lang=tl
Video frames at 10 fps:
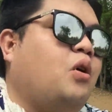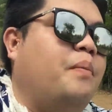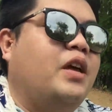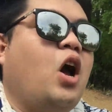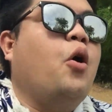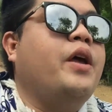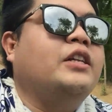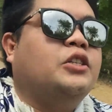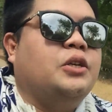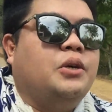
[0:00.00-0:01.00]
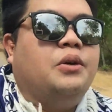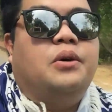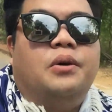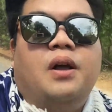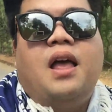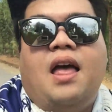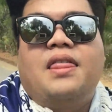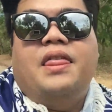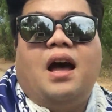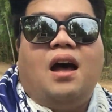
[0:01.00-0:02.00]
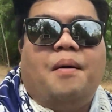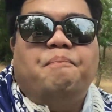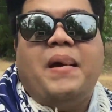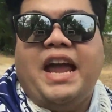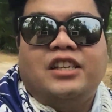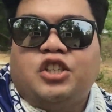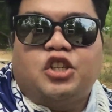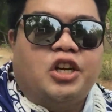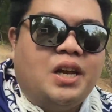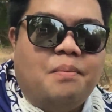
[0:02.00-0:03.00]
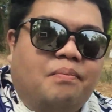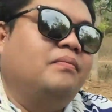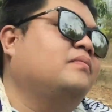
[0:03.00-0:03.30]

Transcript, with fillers: So we'll be going to the mainstream